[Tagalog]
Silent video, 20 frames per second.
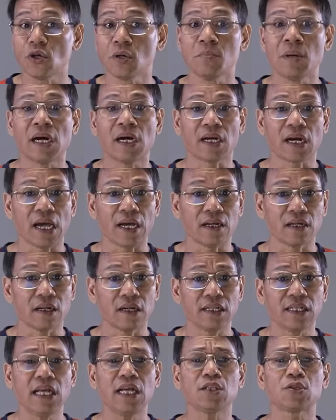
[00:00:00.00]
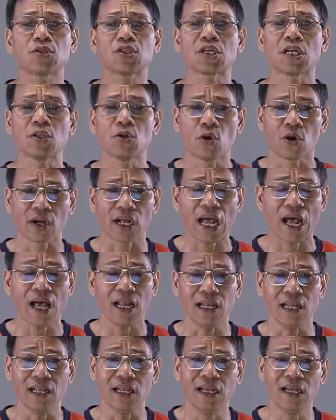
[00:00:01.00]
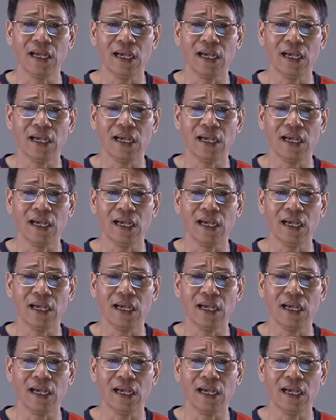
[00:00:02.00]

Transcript: ng mga rider dito sa NorCal.